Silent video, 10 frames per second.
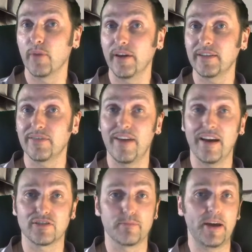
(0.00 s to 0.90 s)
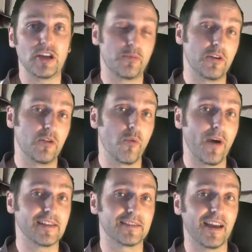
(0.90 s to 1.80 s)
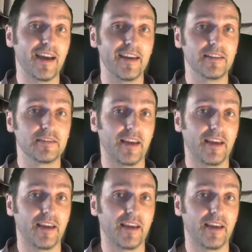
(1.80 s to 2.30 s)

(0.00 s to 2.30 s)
Markt wären zum Beispiel den Ryzen 3